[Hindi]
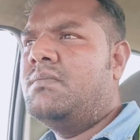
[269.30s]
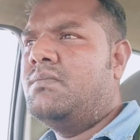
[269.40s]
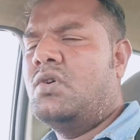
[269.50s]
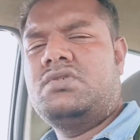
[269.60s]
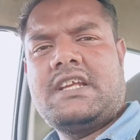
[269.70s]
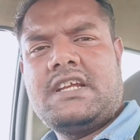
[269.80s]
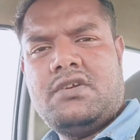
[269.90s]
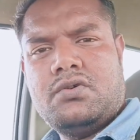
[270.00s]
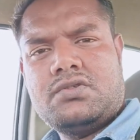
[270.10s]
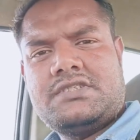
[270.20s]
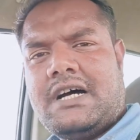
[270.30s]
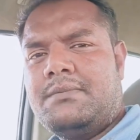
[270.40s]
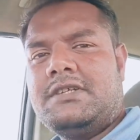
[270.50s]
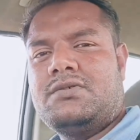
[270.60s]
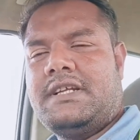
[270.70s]
बहुत सारे लोग
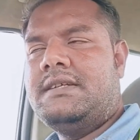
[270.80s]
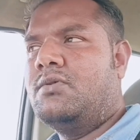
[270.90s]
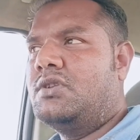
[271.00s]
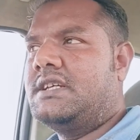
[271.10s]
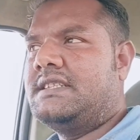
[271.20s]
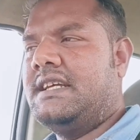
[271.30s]
सामने तो नहीं बोलते